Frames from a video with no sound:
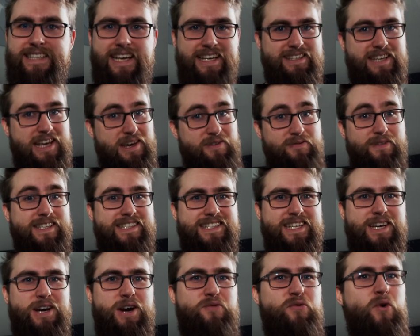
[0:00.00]
denn wisst
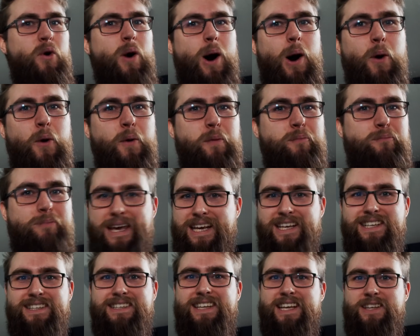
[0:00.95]
ihr, wo auch
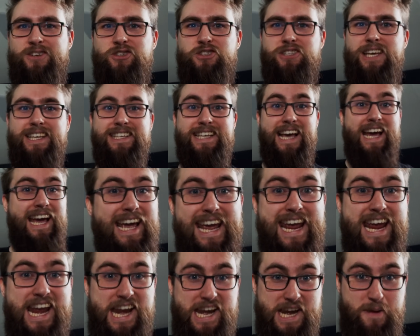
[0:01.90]
Bing drin steckt?
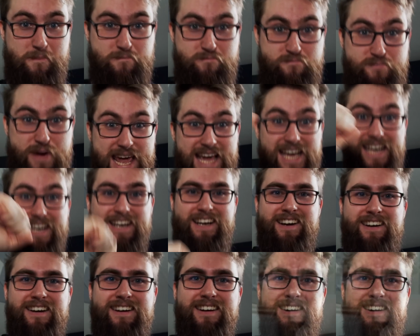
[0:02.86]
In Bing!